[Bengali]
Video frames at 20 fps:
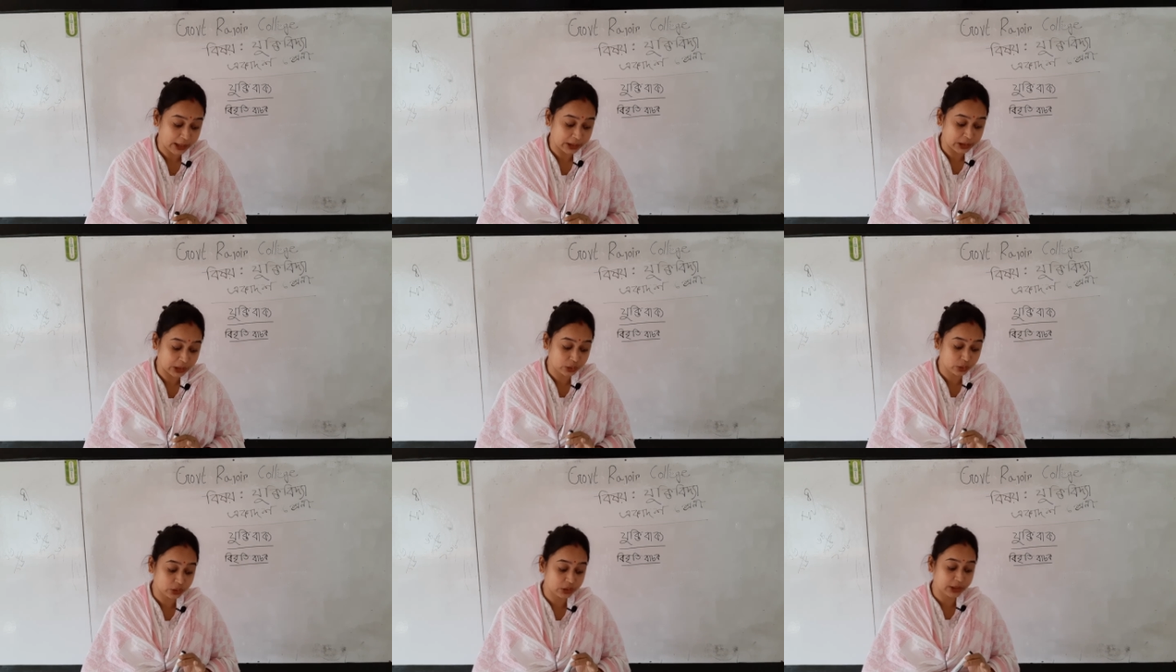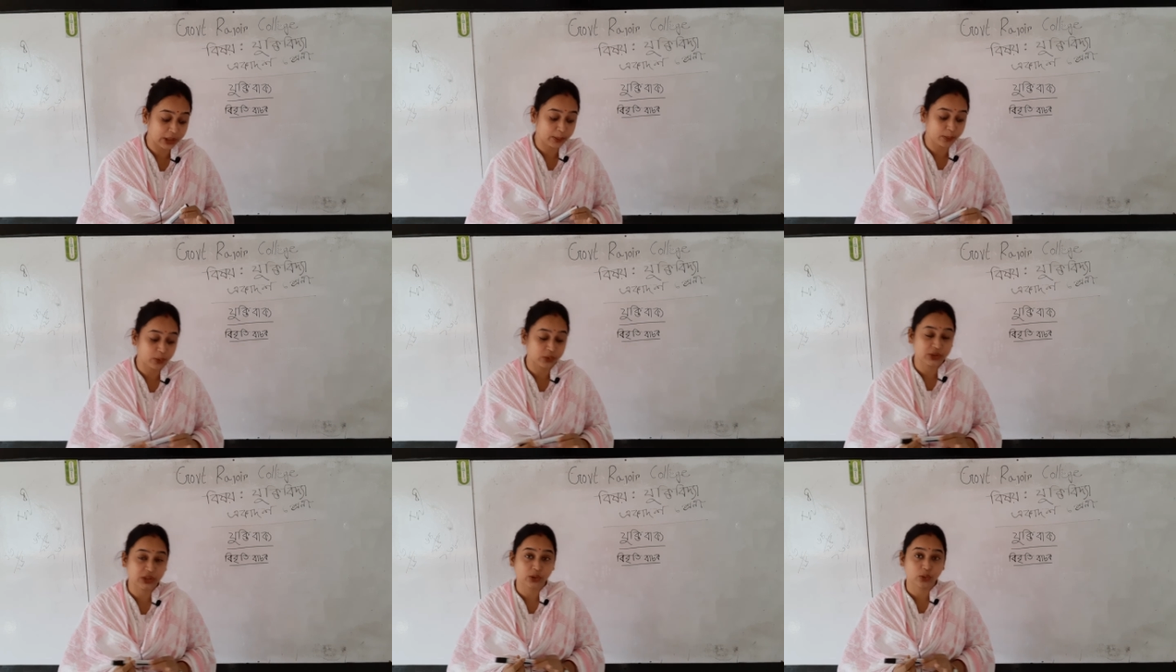দ্বিতীয়ত
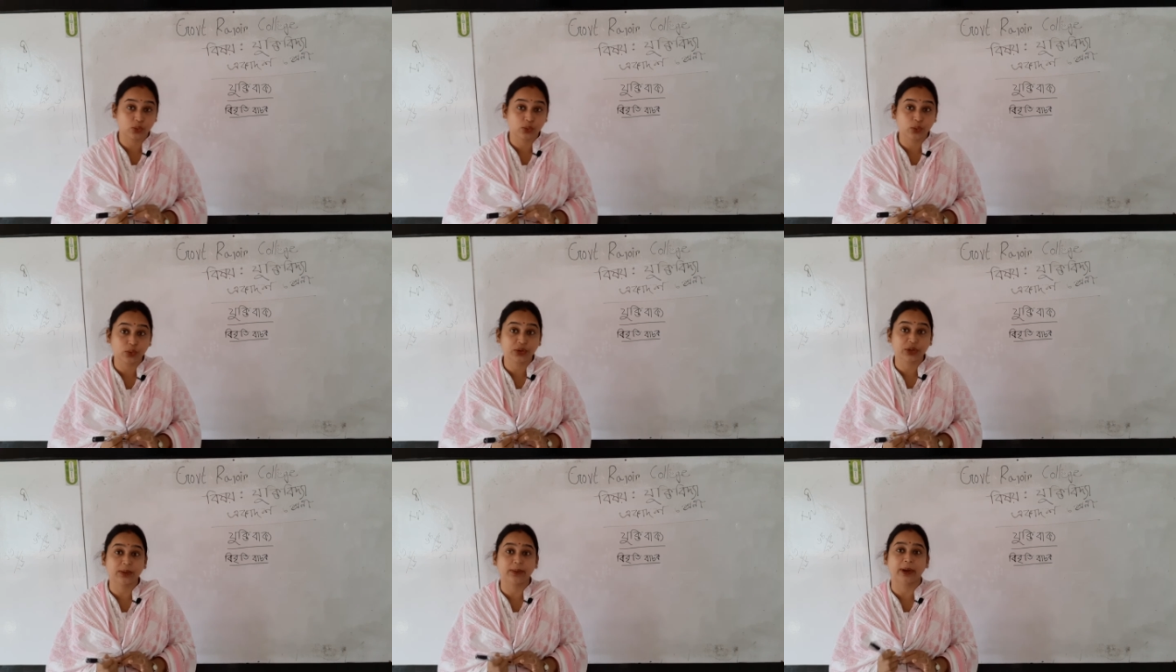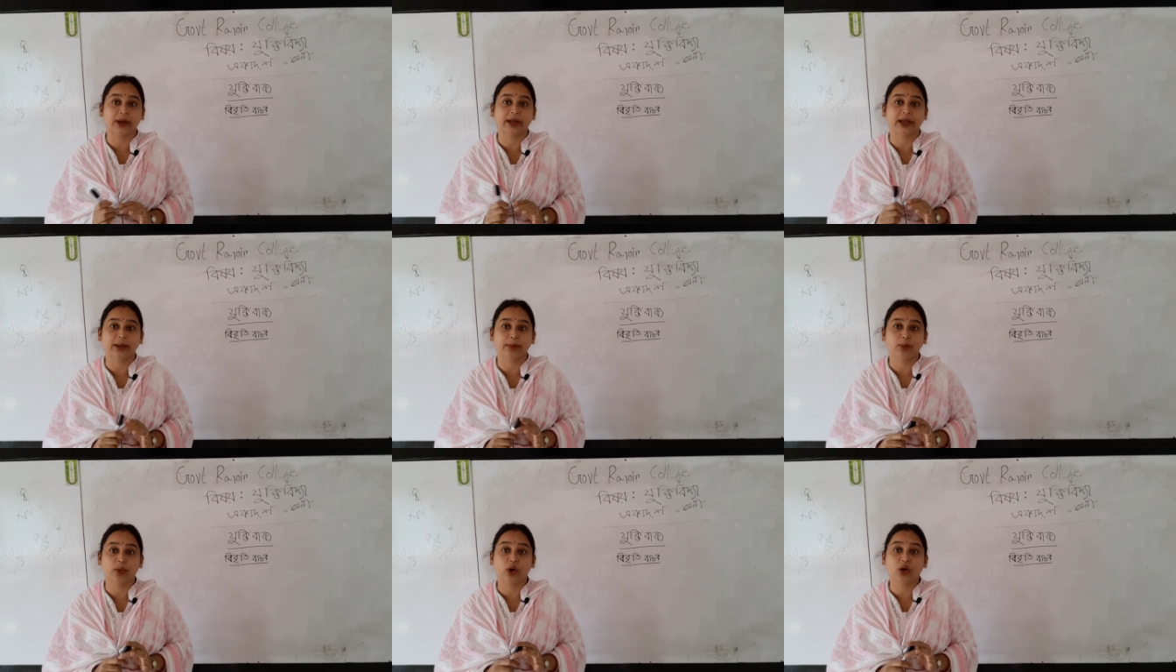দেখব যে
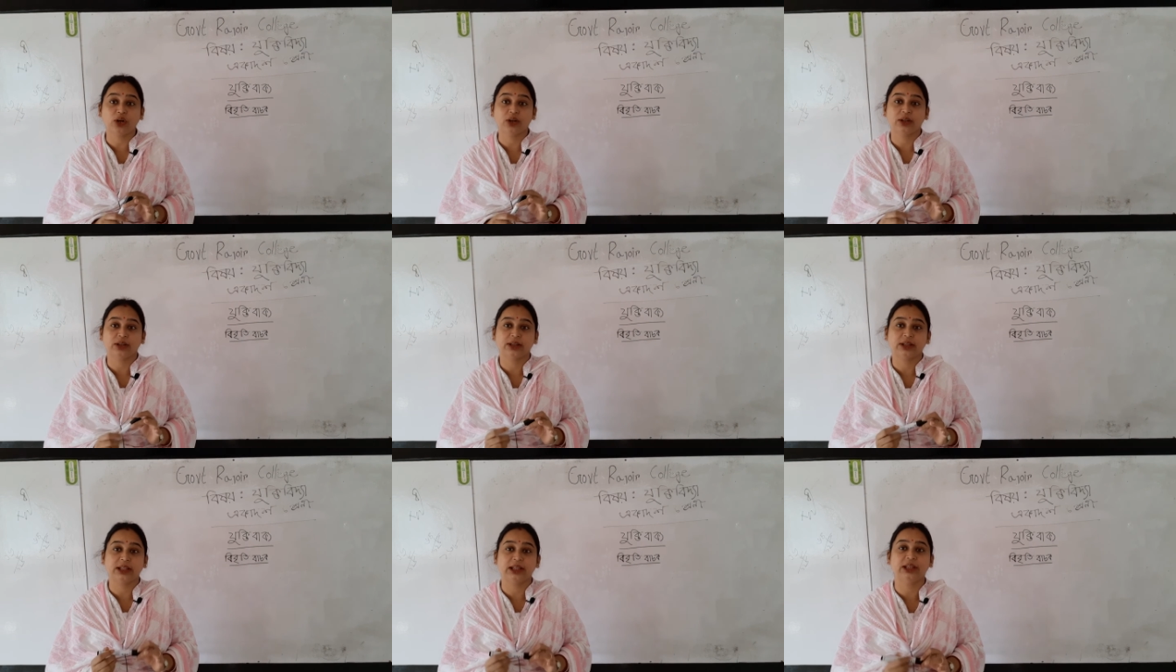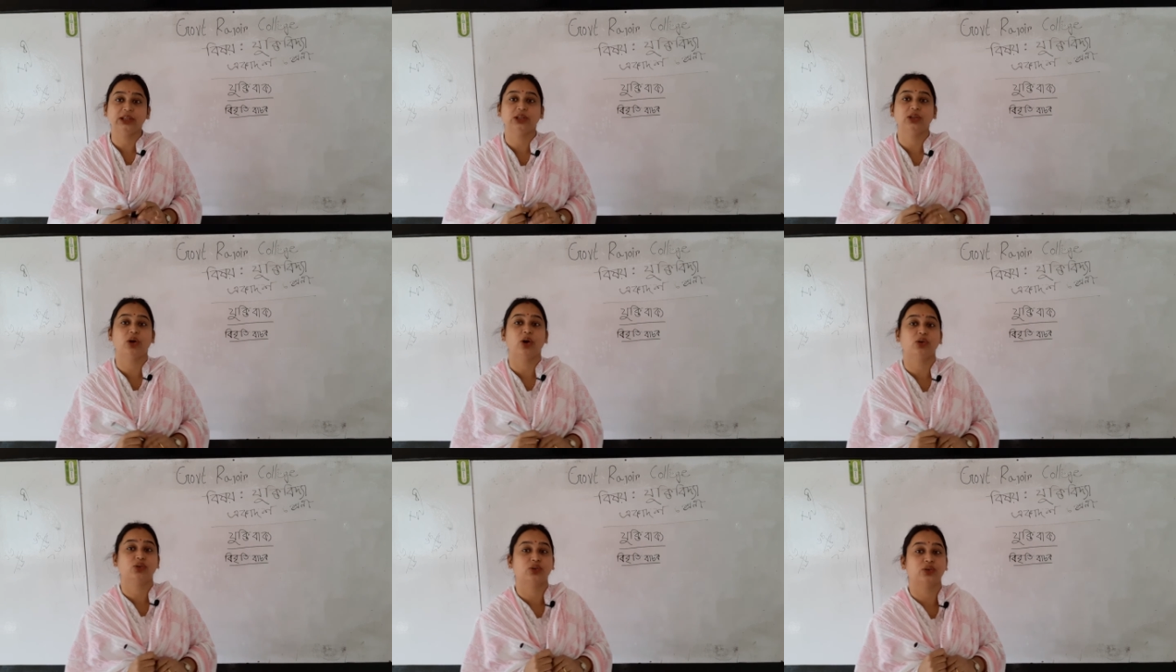যুক্তিবাক্যের মোট
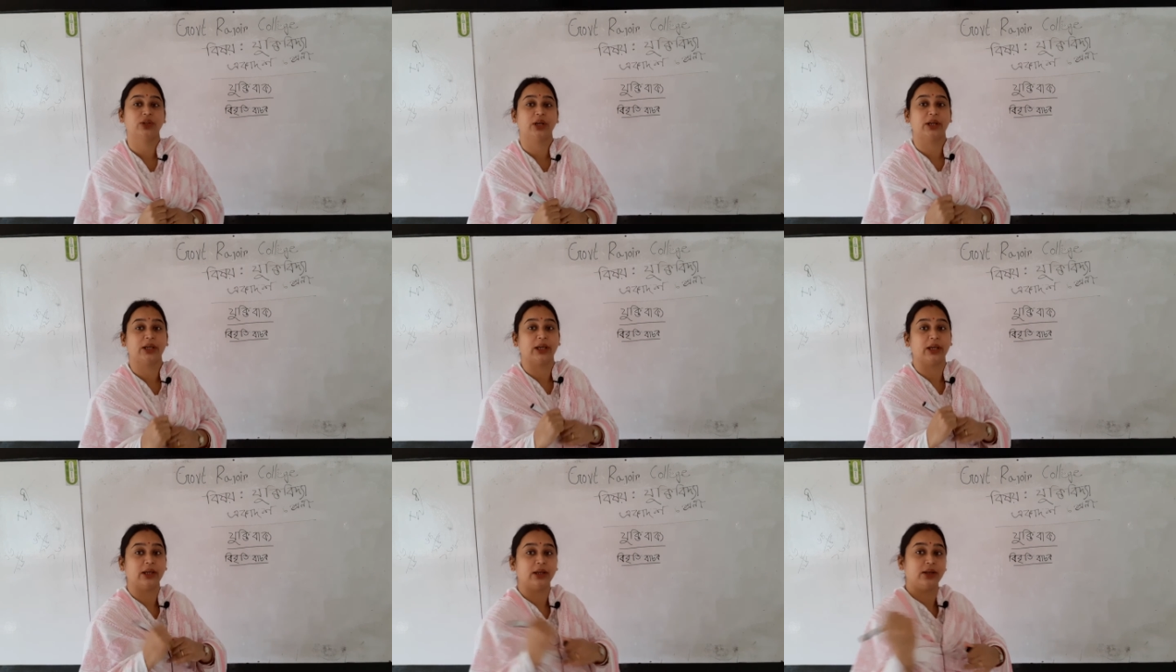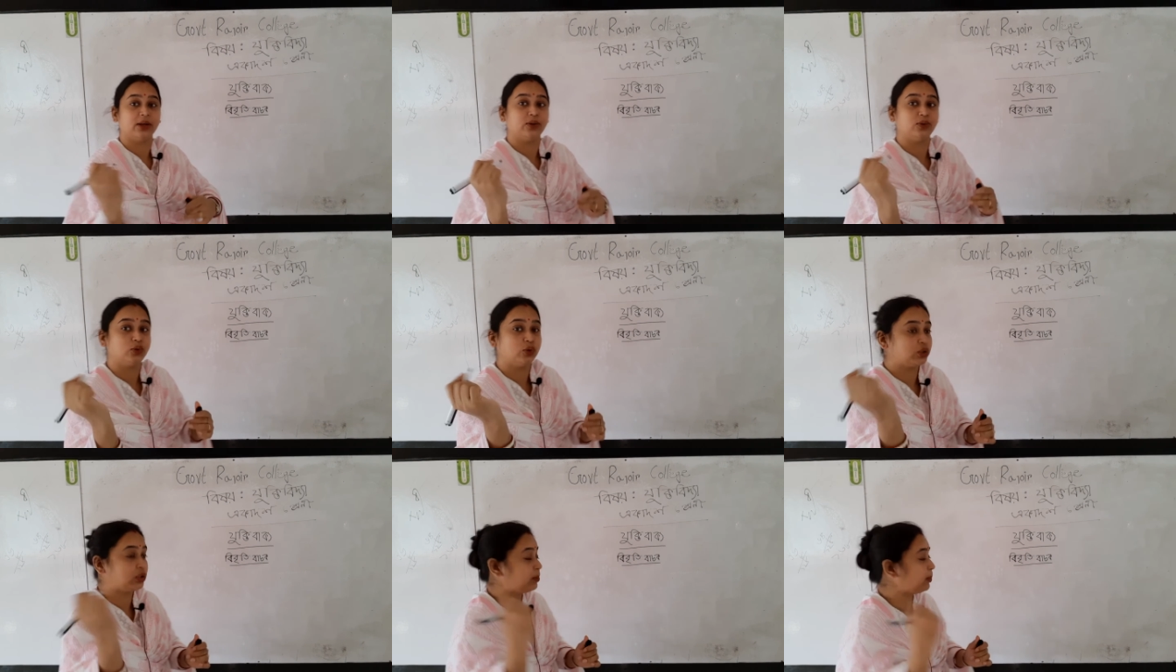তিনটি অংশ থাকে
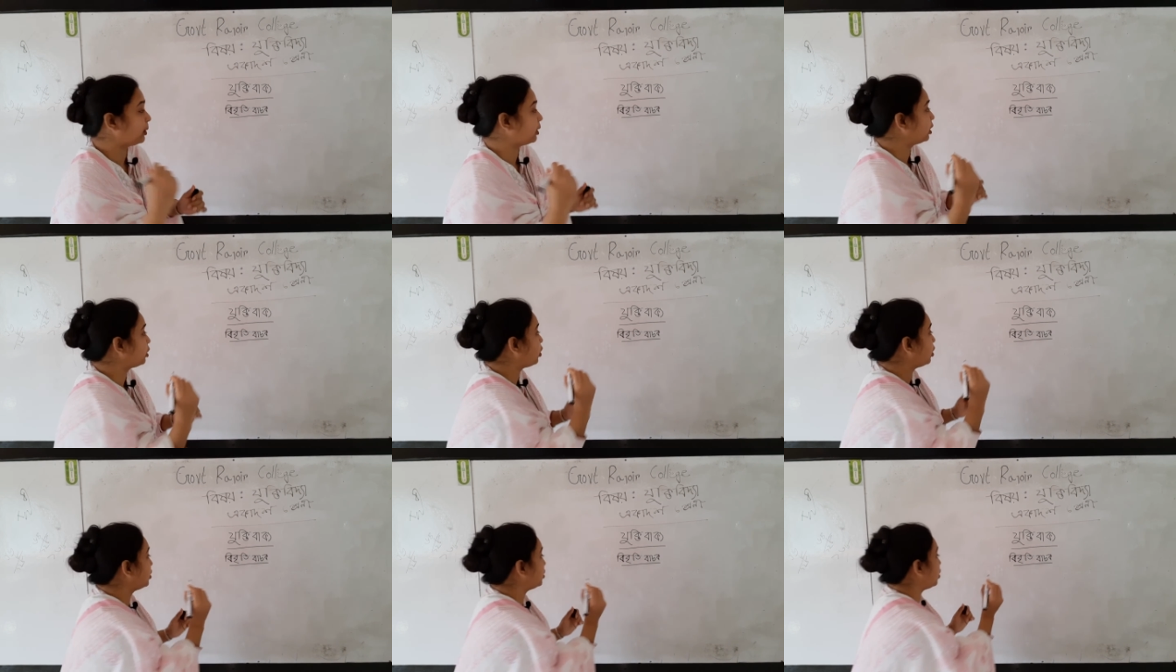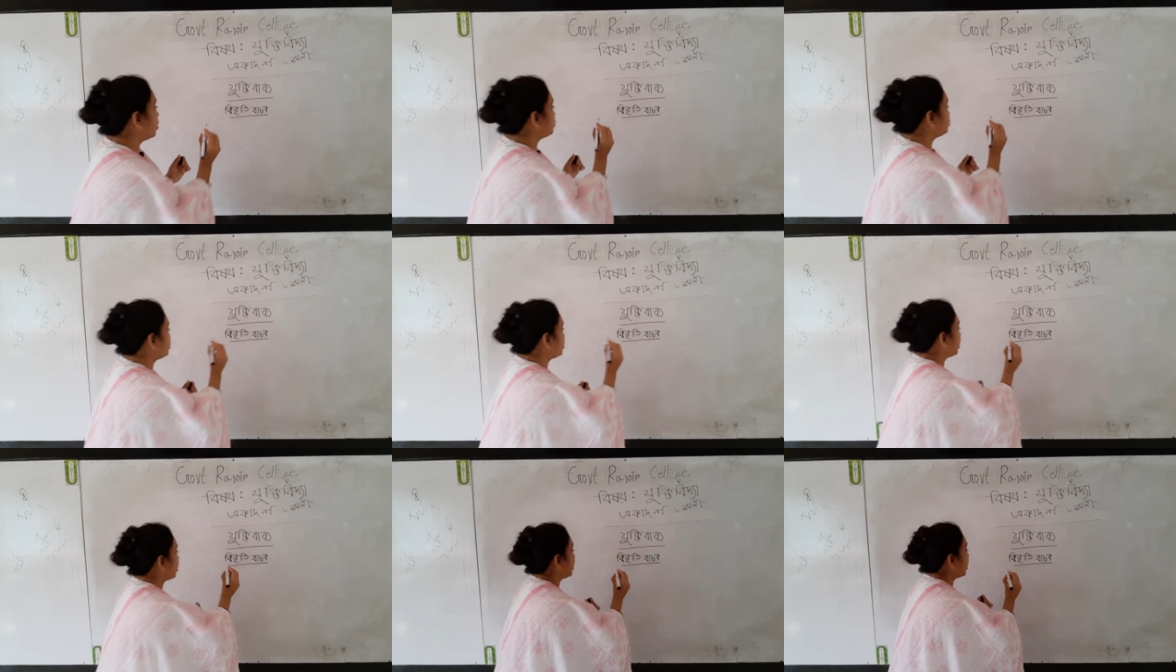যুক্তিবাক্যের কয়টি
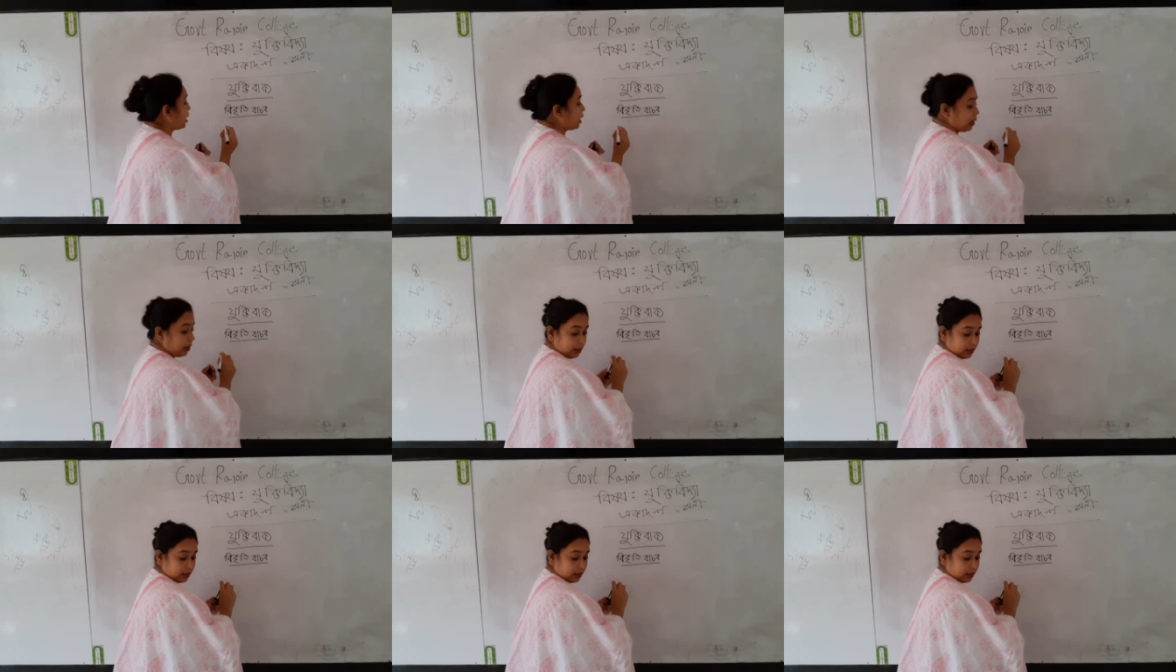অংশ থাকে